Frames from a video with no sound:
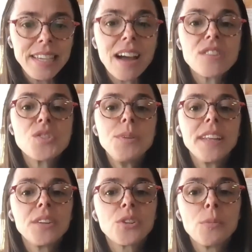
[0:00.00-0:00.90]
Il a ensuite
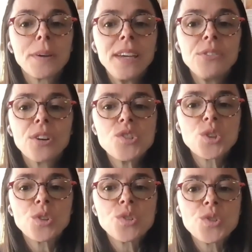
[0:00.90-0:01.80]
entrepris une
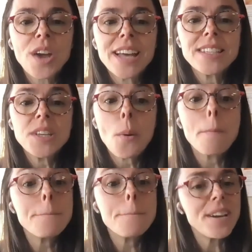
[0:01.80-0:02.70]
restructuration
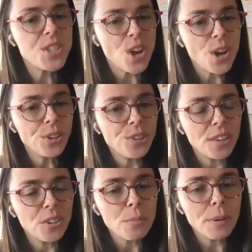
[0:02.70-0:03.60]
majeure de
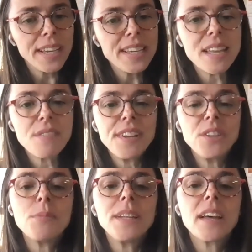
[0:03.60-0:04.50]
l'entreprise afin
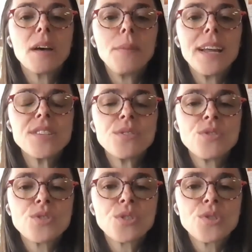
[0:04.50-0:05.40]
de mettre en place une
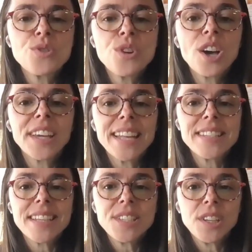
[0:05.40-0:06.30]
structure
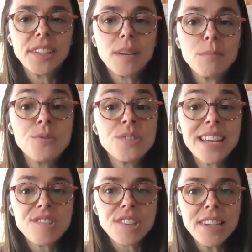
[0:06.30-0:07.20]
organisationnelle plus
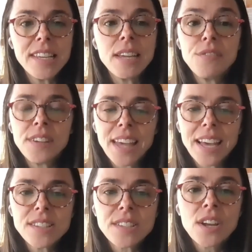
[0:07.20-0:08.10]
agile et
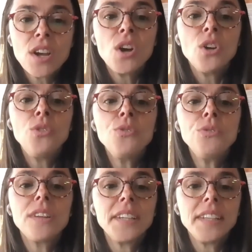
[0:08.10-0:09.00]
efficace,
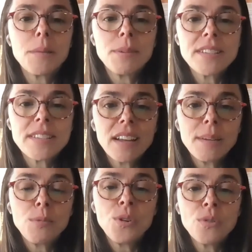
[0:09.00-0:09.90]
tout en établissant
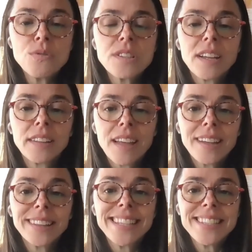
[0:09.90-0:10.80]
les plus hauts
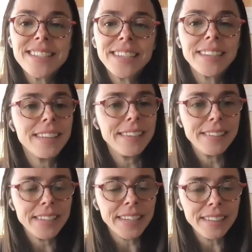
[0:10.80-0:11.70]
standards d'éthique et
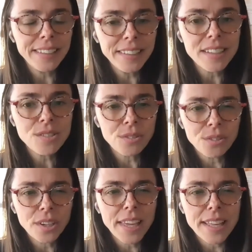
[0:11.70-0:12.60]
d'intégrité dans son
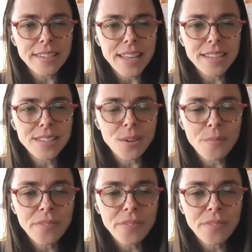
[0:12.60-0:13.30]
organisation.